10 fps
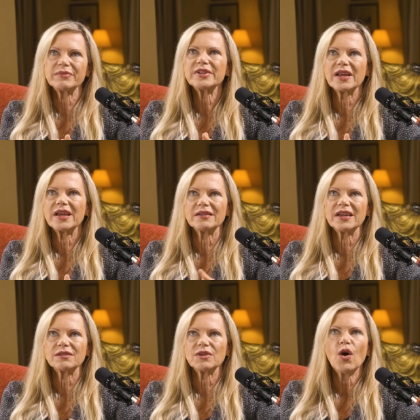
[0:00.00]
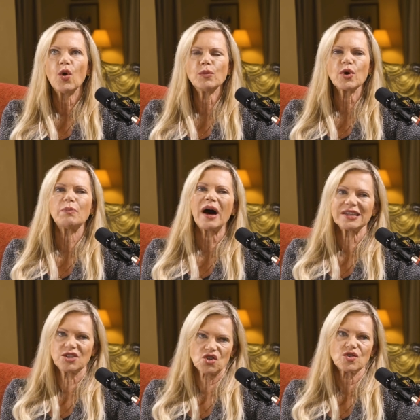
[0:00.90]
in, in, in
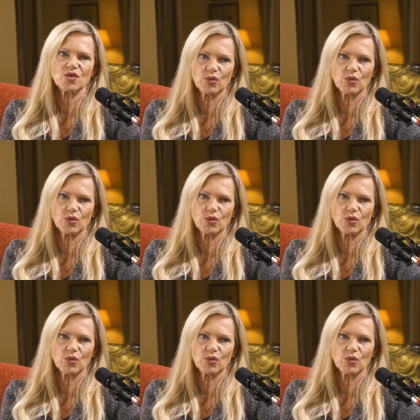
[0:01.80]
homöopathischen